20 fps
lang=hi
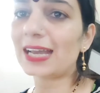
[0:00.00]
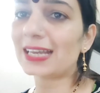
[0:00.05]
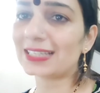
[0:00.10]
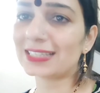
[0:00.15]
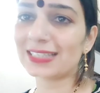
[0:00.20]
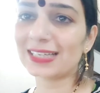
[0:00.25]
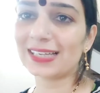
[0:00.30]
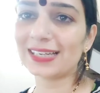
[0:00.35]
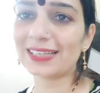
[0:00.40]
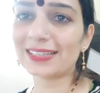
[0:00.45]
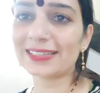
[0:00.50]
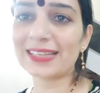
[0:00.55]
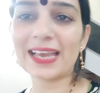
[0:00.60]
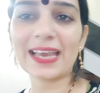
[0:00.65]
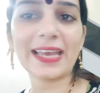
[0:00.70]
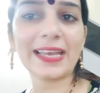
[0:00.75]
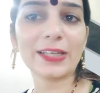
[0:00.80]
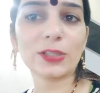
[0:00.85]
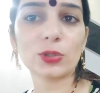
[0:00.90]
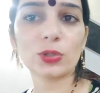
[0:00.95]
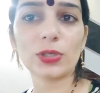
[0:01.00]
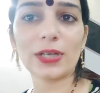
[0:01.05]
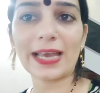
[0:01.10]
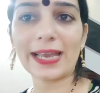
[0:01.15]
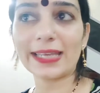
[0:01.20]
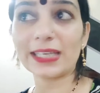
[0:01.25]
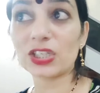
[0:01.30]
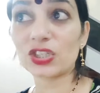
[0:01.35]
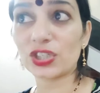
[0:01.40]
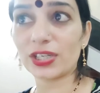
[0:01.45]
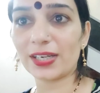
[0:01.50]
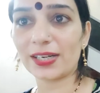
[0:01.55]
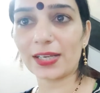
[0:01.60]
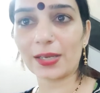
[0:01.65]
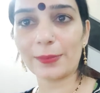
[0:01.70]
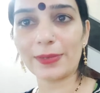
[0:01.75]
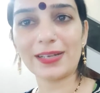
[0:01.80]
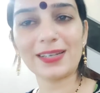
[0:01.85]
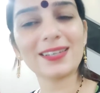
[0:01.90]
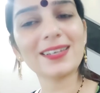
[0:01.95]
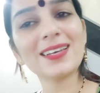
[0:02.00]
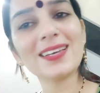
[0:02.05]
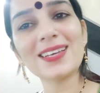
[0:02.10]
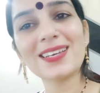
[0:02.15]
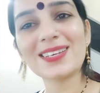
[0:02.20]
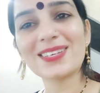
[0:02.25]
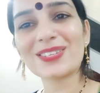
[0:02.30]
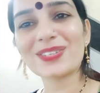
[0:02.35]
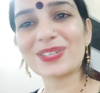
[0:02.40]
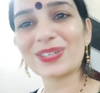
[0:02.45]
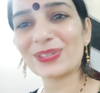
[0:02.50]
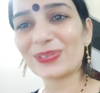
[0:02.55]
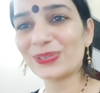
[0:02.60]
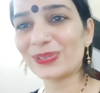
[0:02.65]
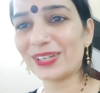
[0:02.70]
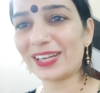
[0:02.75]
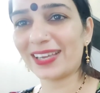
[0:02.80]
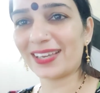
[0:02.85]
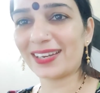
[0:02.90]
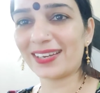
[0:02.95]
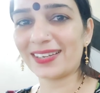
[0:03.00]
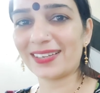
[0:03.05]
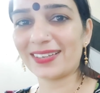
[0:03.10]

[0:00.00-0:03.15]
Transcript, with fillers: अच्छा लगता है तो लाइक शेयर कमेंट जरूर करें